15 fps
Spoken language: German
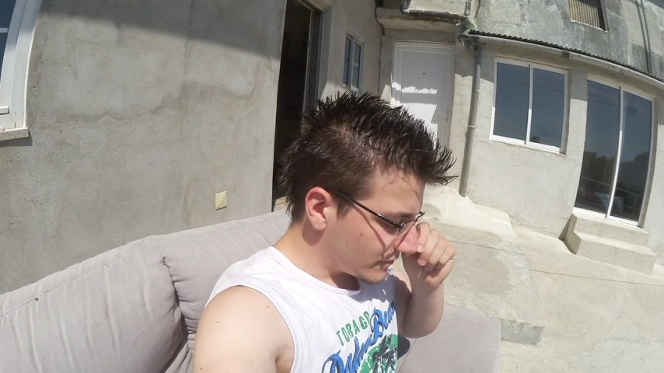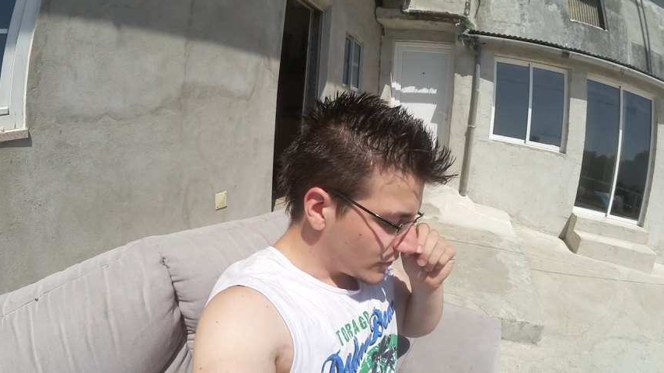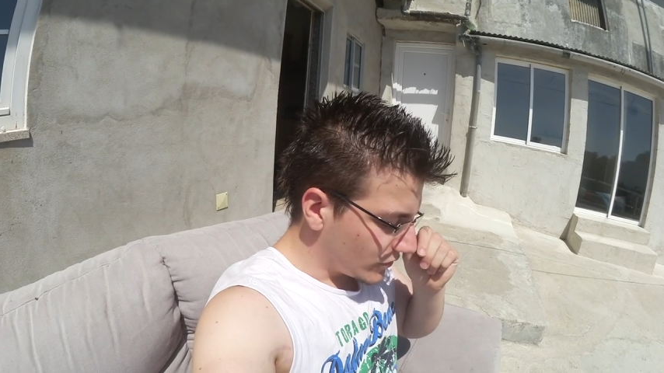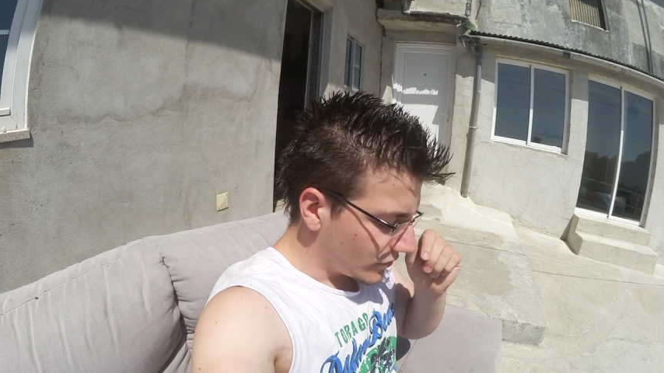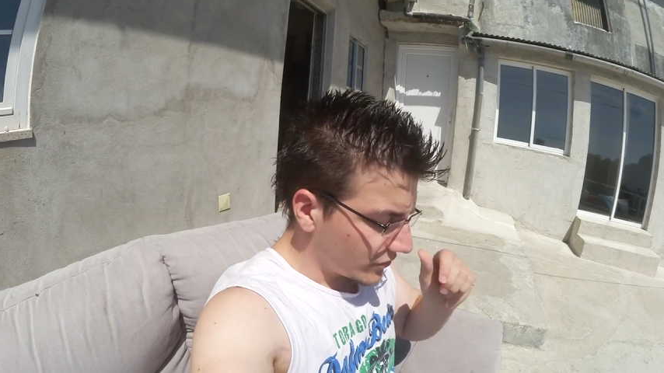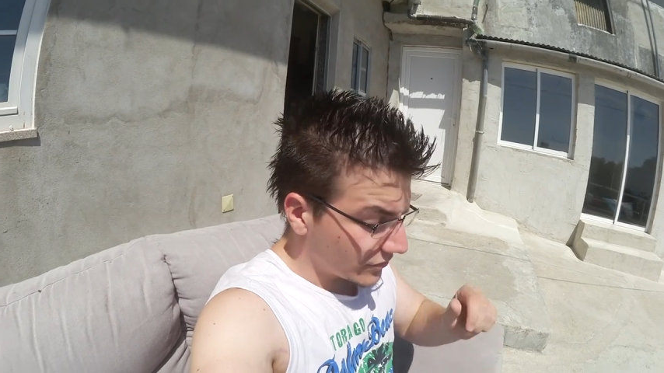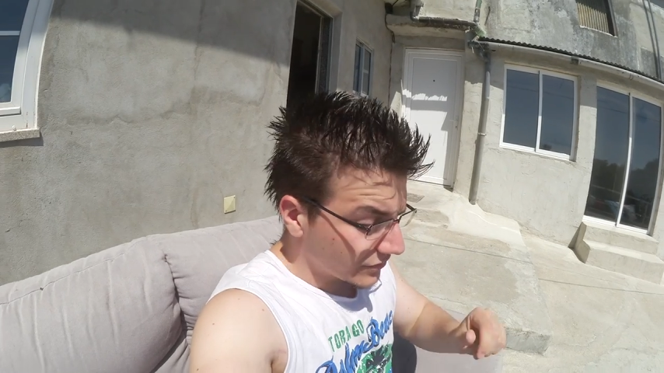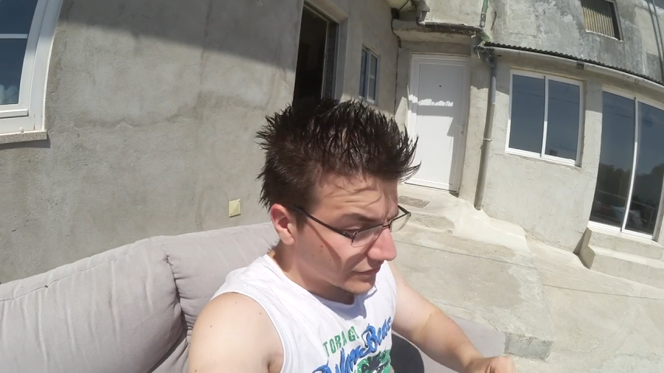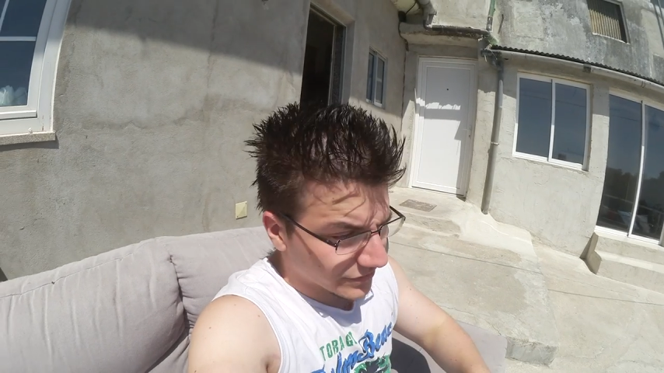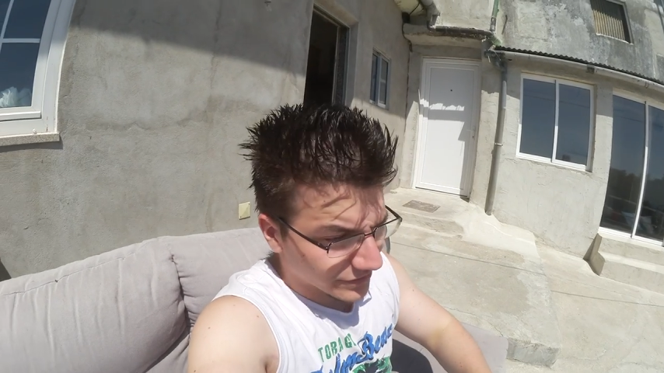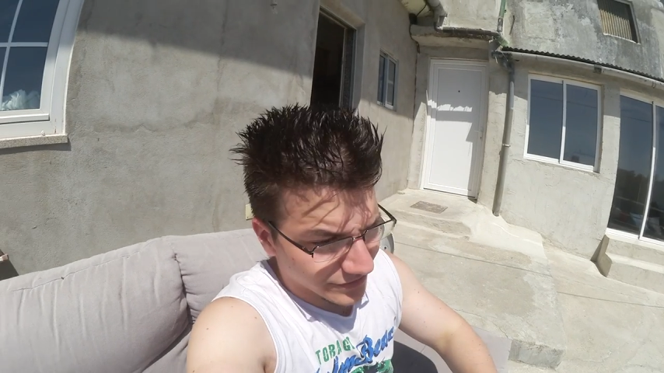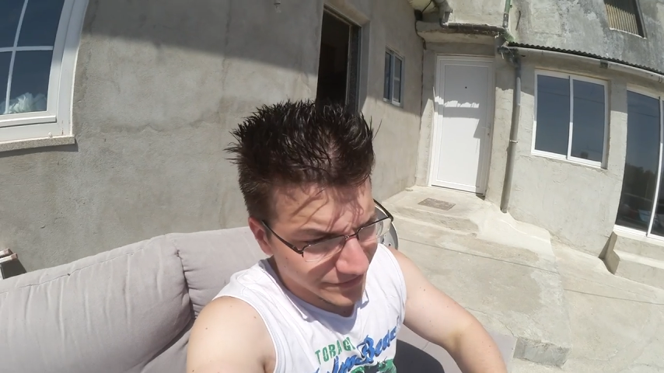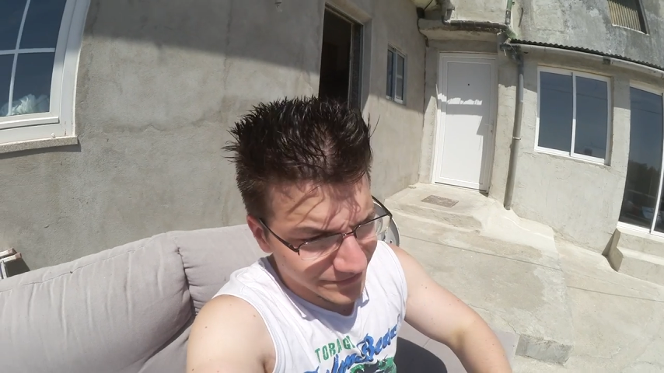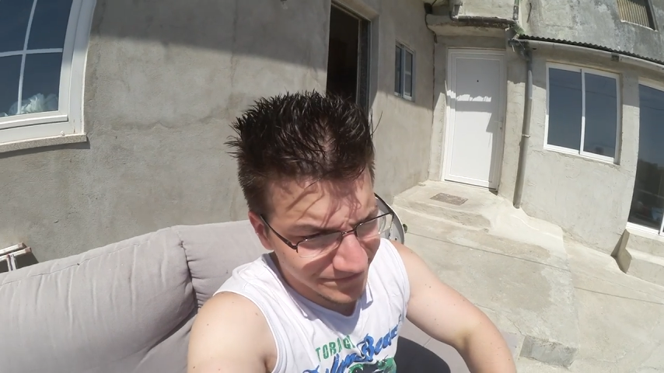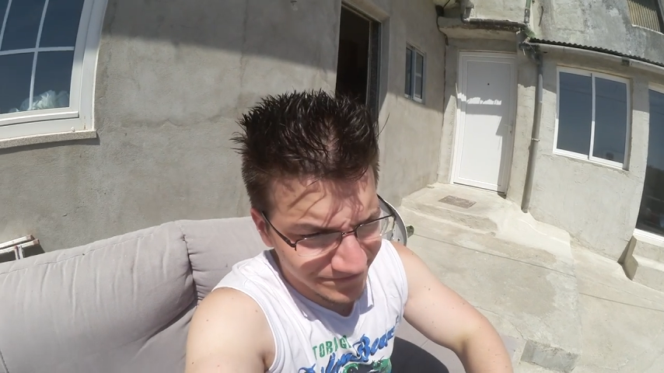Und
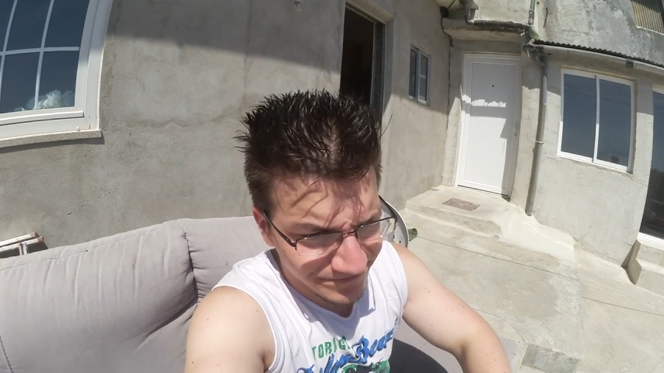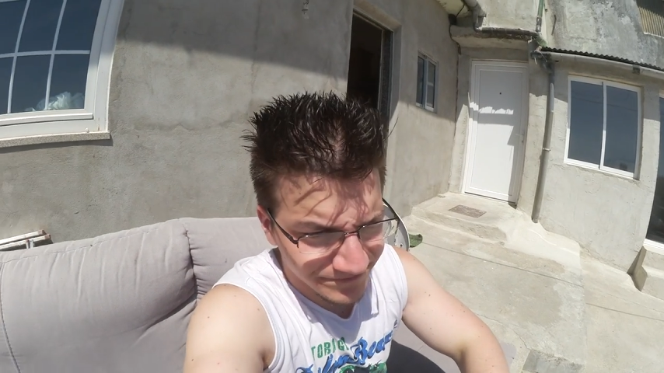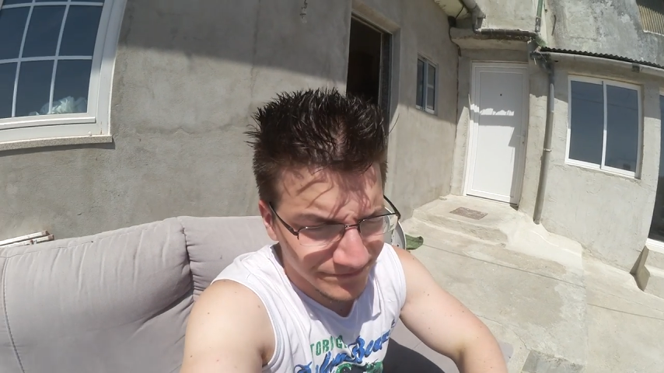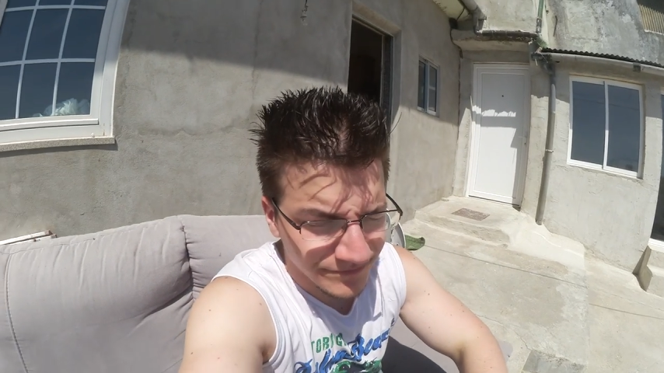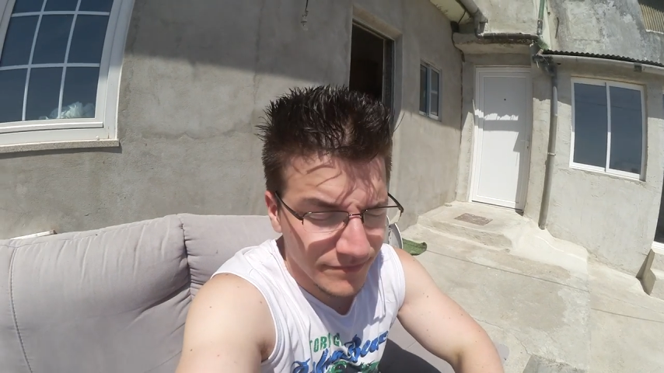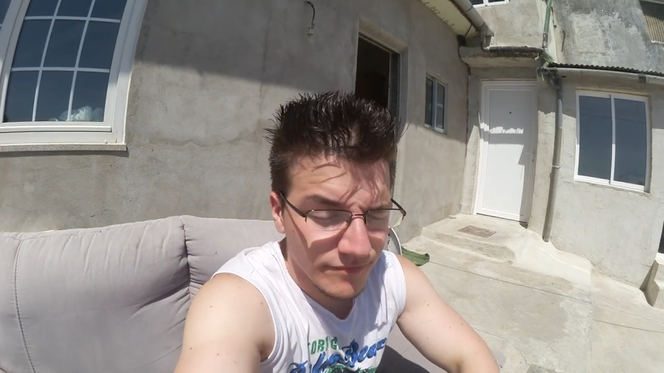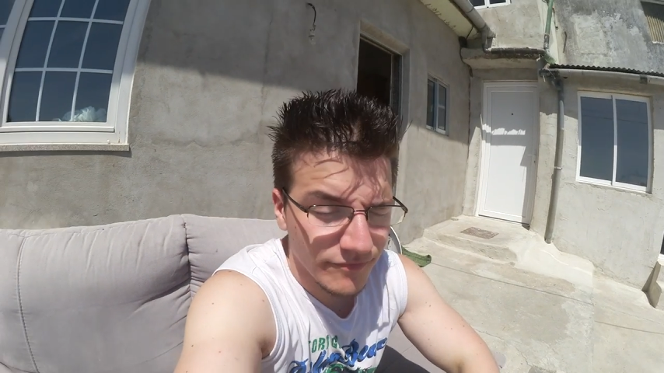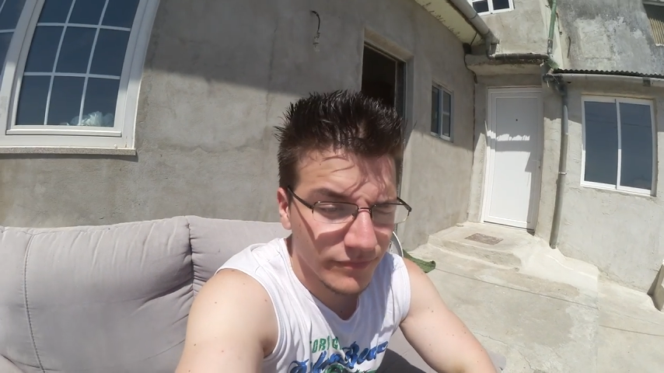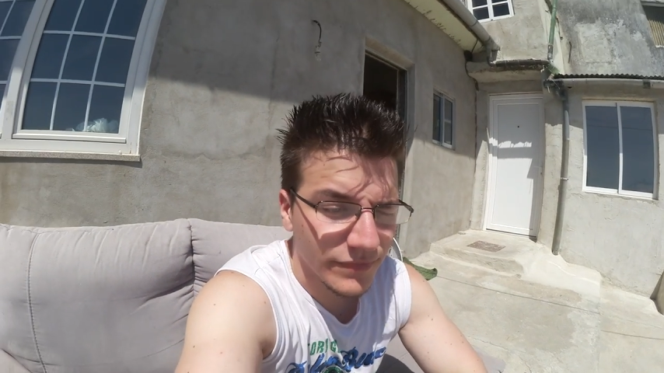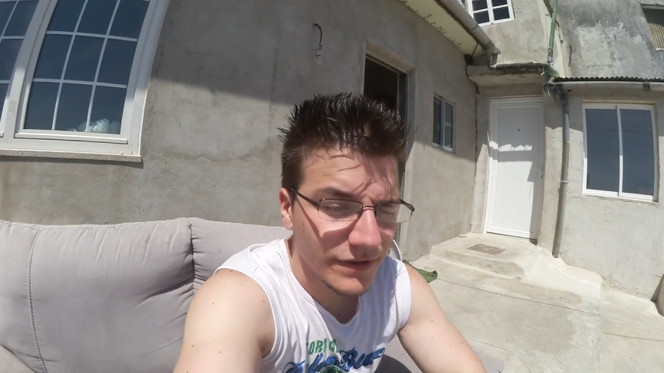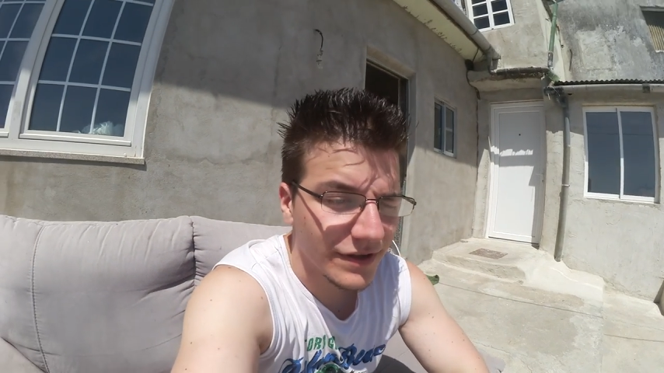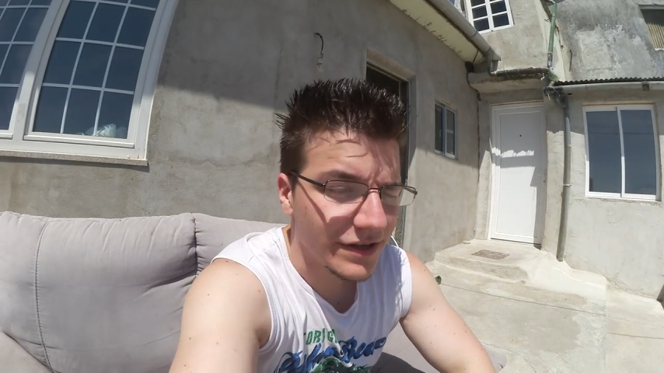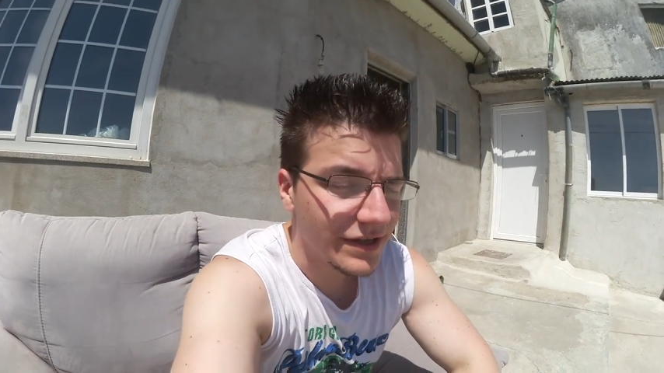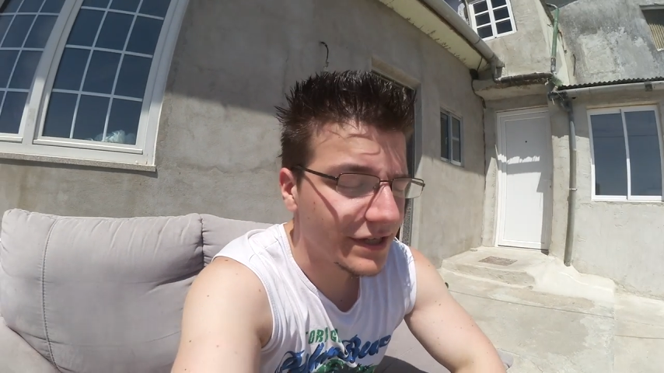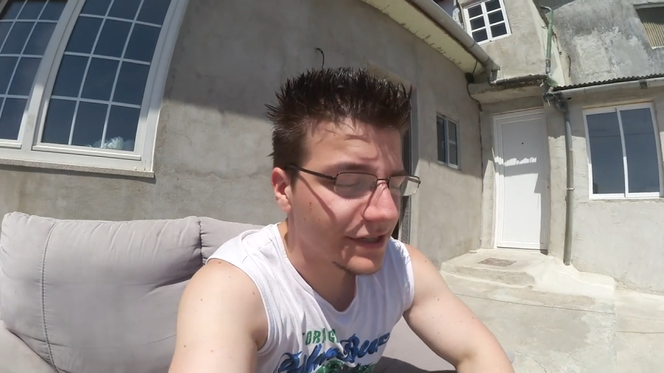äh,
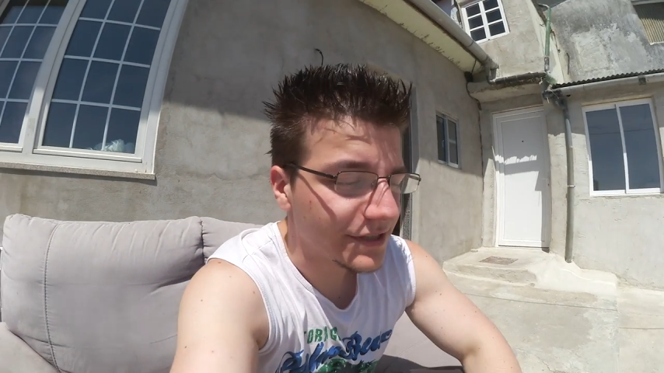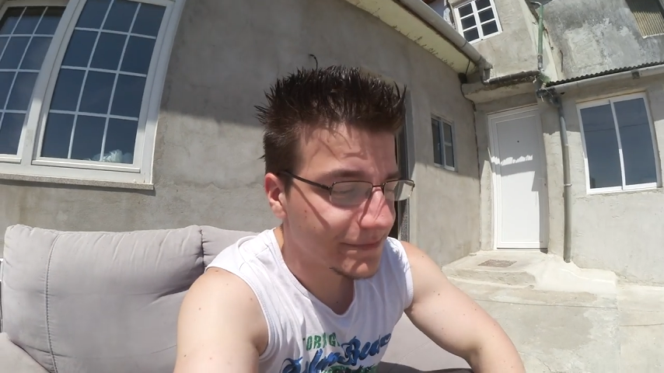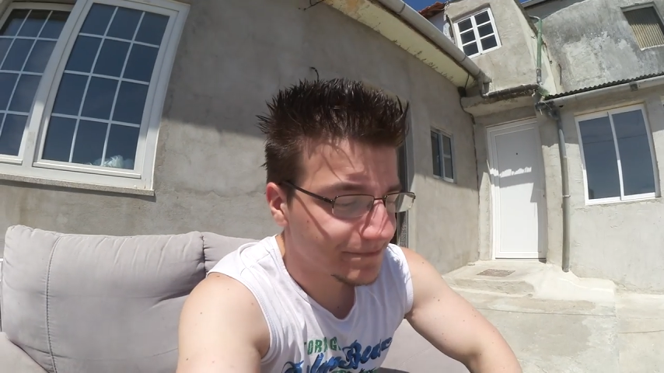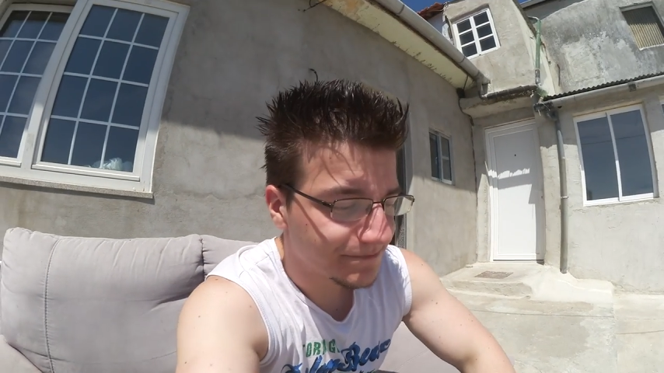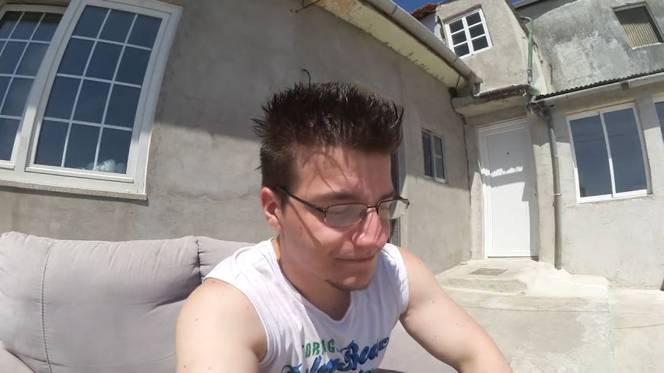ja,